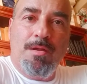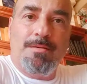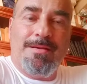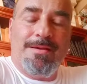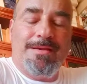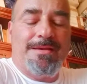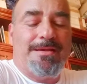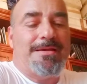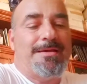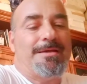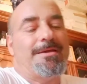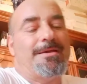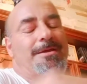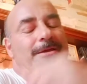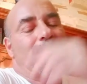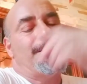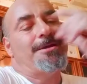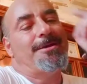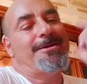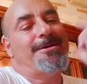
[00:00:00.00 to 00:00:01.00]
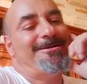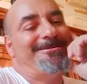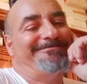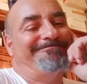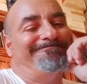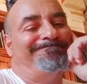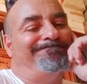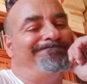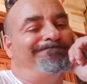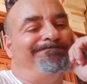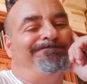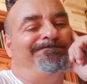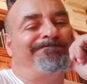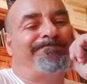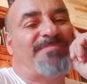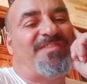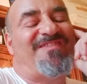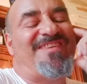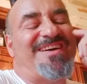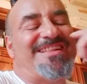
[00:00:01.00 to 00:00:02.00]
e mm,
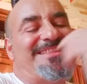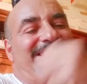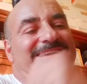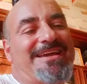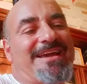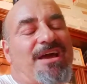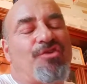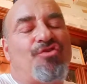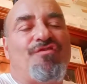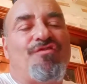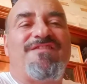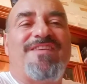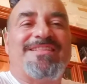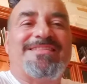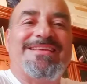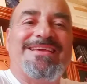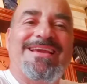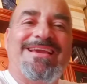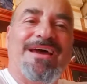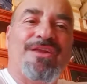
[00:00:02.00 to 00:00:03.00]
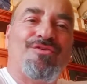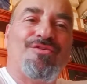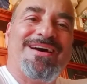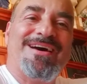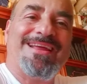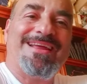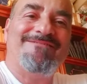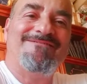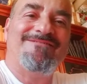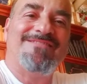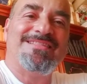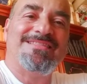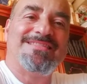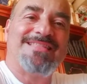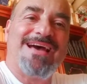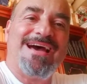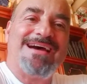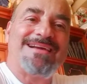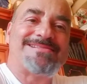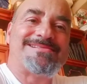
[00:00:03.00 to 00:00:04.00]
faticano, faticano a
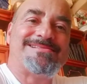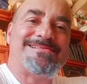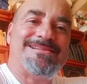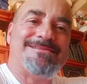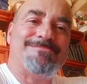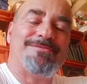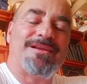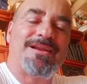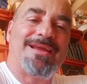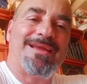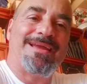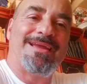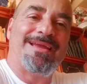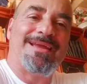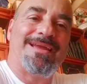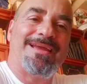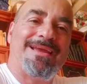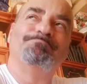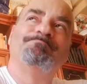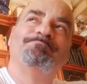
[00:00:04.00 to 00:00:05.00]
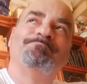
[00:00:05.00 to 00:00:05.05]
reinventarsi perché